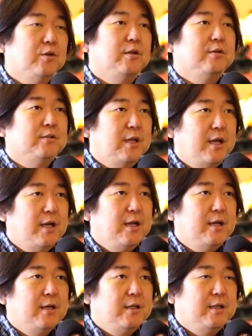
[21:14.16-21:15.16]
そうですね。
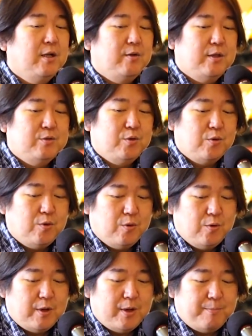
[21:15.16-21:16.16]
なのでそ
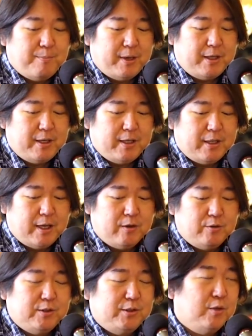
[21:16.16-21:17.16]
こをやっぱりや
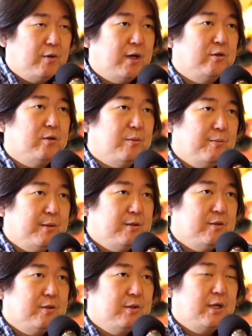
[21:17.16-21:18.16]
る必要があると思いま
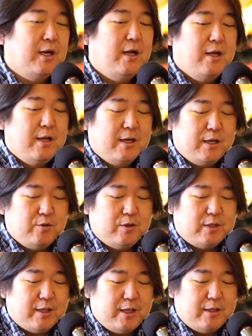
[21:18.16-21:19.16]
す。だからかと
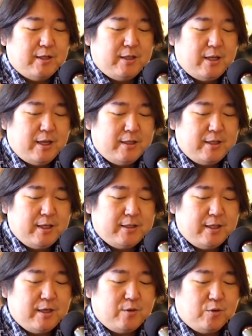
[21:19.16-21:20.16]
いってね、うん、苦
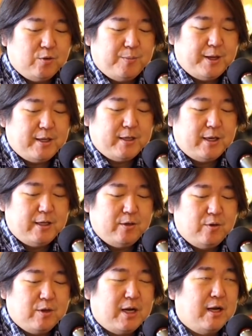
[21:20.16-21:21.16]
手なことばっかり
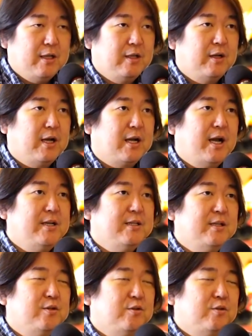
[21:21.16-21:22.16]
をかなんか改
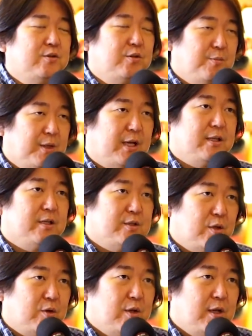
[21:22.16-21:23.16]
善する必要もないんで
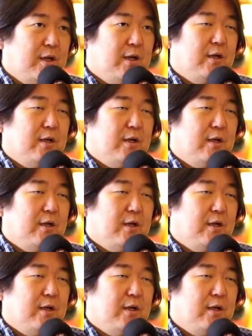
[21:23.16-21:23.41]
すよ。あ、